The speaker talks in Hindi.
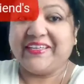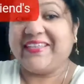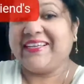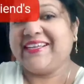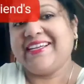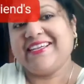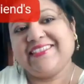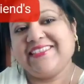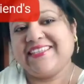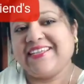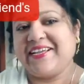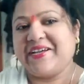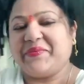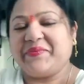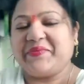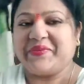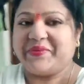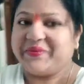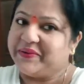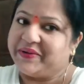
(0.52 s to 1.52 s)
कैसे
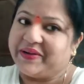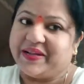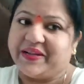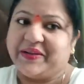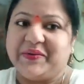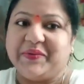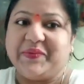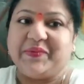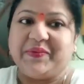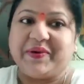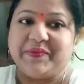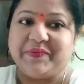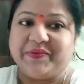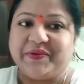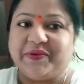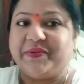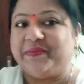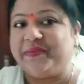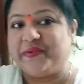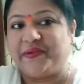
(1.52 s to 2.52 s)
आप सब लोग आप
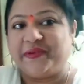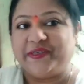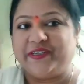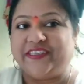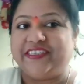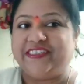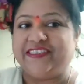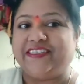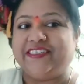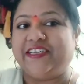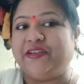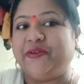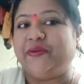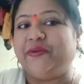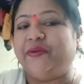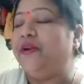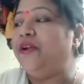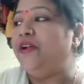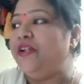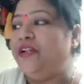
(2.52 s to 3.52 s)
लोग बहुत अच्छे
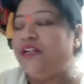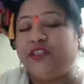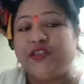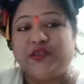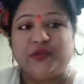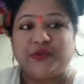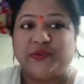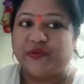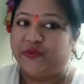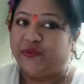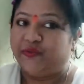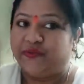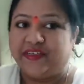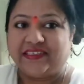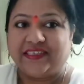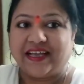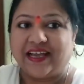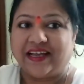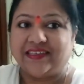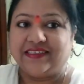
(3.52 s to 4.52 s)
हो तो
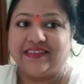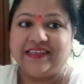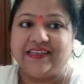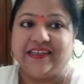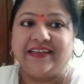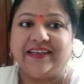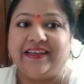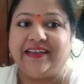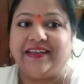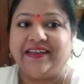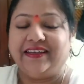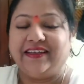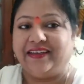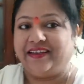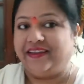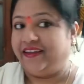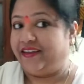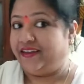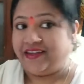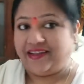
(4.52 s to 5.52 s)
बस आज
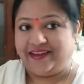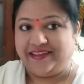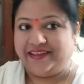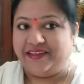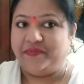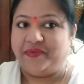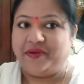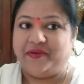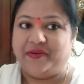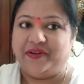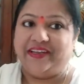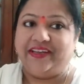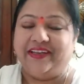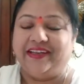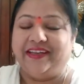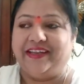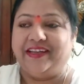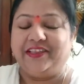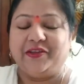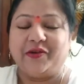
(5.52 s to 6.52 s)
है कल दीपावली
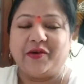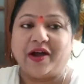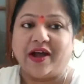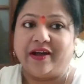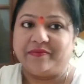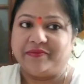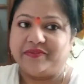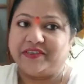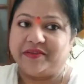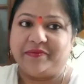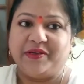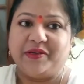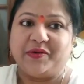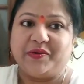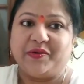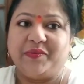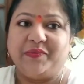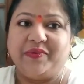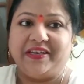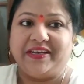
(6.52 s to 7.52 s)
है तो आप सभी
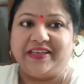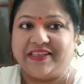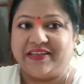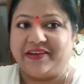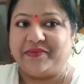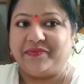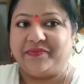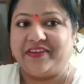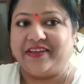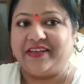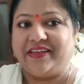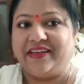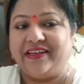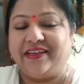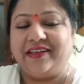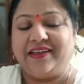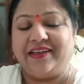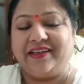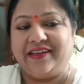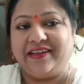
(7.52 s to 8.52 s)
को मेरे तरफ से
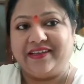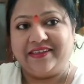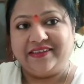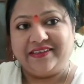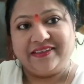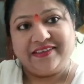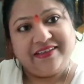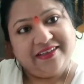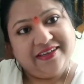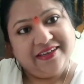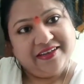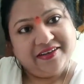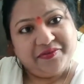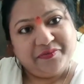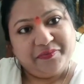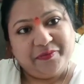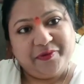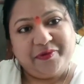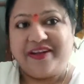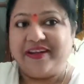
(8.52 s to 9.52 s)

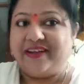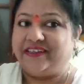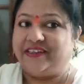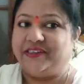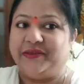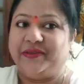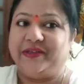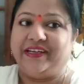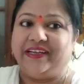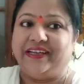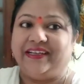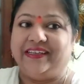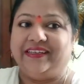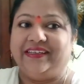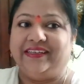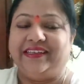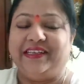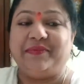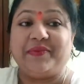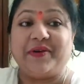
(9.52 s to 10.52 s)
पुनः जो है
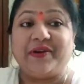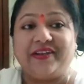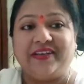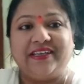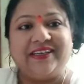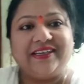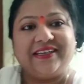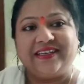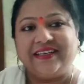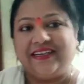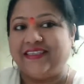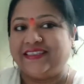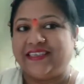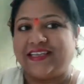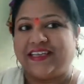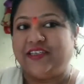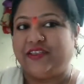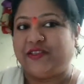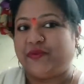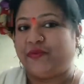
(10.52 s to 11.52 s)
दीपावली की ढेर
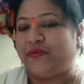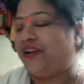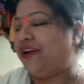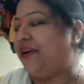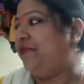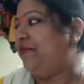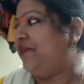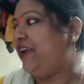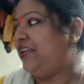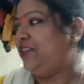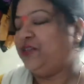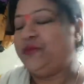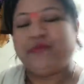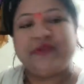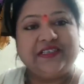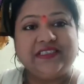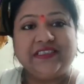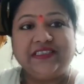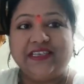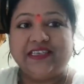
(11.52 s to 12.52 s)
सारी शुभकामनाएं तो
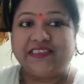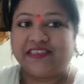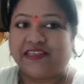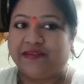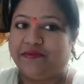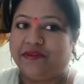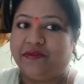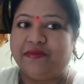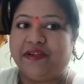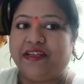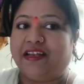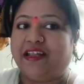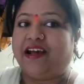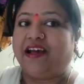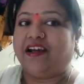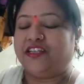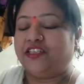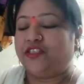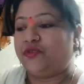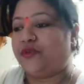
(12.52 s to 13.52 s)
बस जस्ट अभी मैं
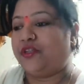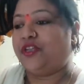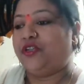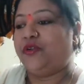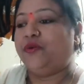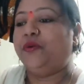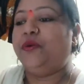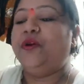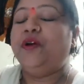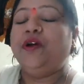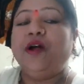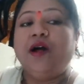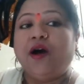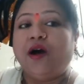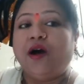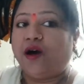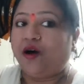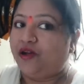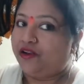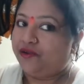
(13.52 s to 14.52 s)
नहा चुकी हूँ
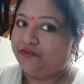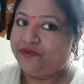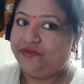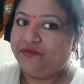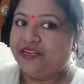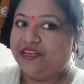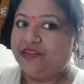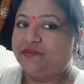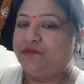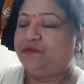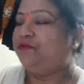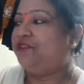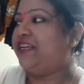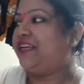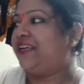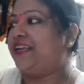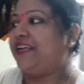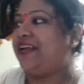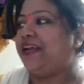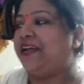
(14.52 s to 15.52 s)
और अभी मैंने
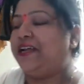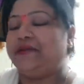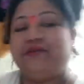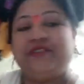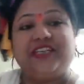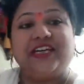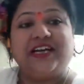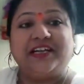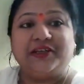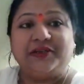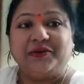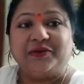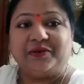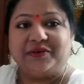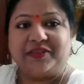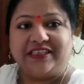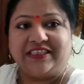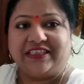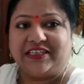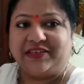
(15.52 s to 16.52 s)
पूजा किया है अब जा रही
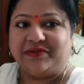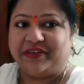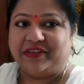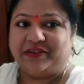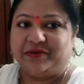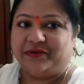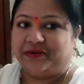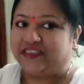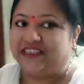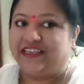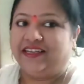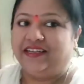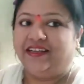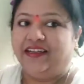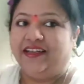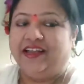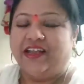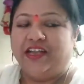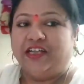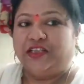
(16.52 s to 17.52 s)
हूँ किचन में घुसने
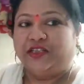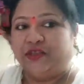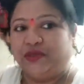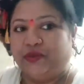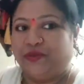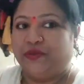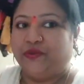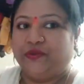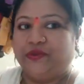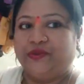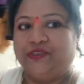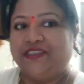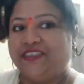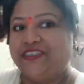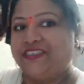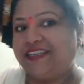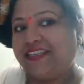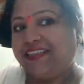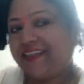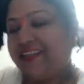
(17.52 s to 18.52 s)
तो
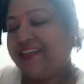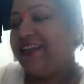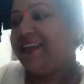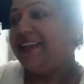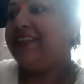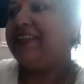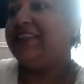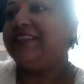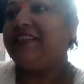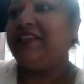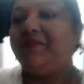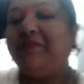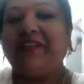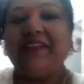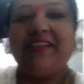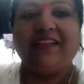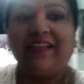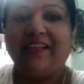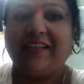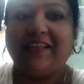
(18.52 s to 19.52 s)
चलते हैं किचन में